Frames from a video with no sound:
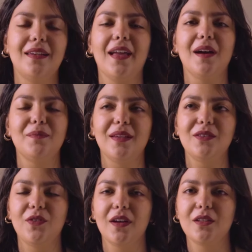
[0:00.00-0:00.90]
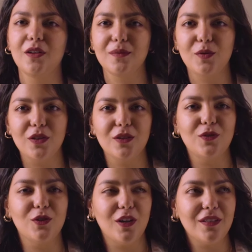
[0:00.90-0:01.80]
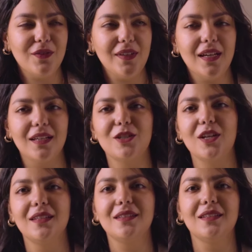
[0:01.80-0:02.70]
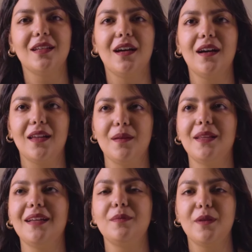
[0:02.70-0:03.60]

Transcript: ليه حبيت فاين ارت برودكت فوتوجرافي علشان انا بدات